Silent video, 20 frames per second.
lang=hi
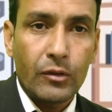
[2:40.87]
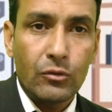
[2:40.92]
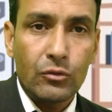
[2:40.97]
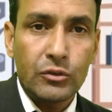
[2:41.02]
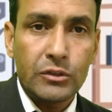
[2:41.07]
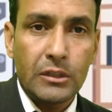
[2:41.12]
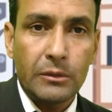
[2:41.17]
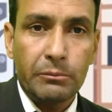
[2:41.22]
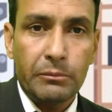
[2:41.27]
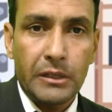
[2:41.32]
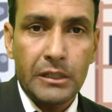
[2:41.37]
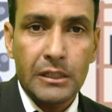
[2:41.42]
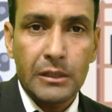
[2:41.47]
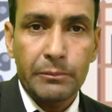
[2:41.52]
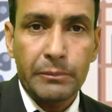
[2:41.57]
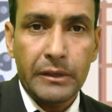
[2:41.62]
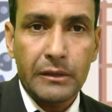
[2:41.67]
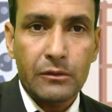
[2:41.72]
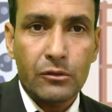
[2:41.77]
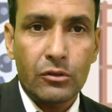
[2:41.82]
उसके
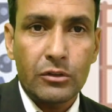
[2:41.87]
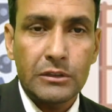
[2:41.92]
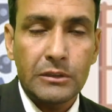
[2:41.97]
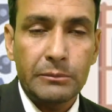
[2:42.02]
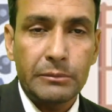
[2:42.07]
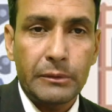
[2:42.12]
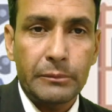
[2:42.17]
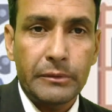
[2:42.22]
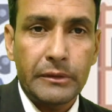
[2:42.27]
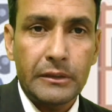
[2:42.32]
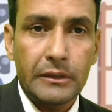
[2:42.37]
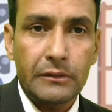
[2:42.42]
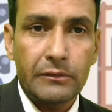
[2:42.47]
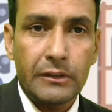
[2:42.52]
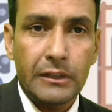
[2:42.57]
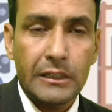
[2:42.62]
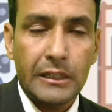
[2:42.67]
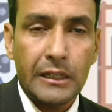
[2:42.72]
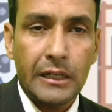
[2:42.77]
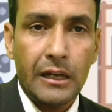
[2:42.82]
मगरब पर कौन सी प्रॉपर्टी
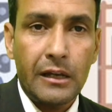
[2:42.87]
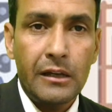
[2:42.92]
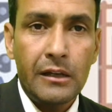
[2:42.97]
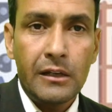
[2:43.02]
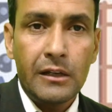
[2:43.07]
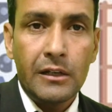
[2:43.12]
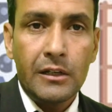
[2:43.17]
वाक़ है